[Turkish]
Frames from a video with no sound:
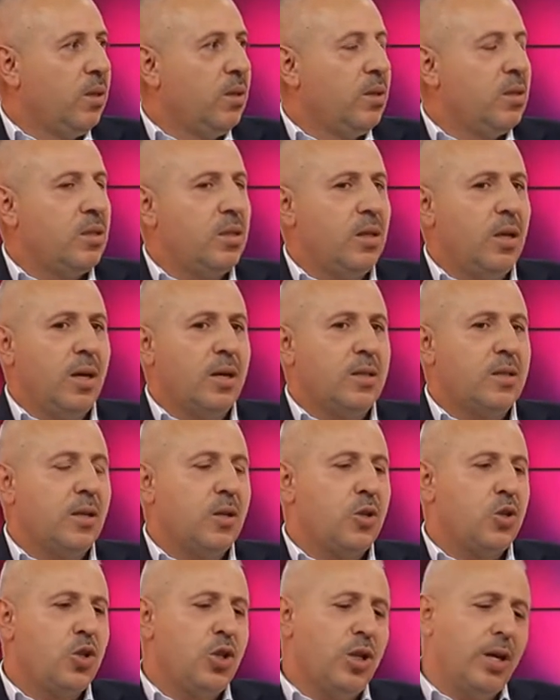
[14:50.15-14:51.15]

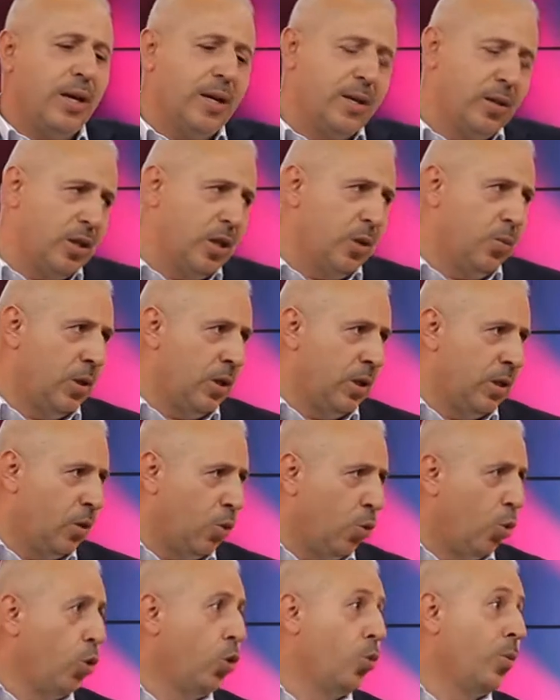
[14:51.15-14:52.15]
Siyasetçi en temelde
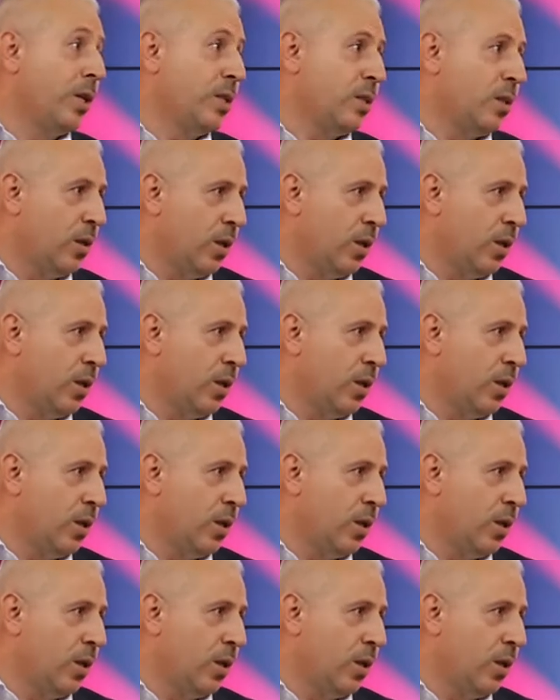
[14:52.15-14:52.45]
olması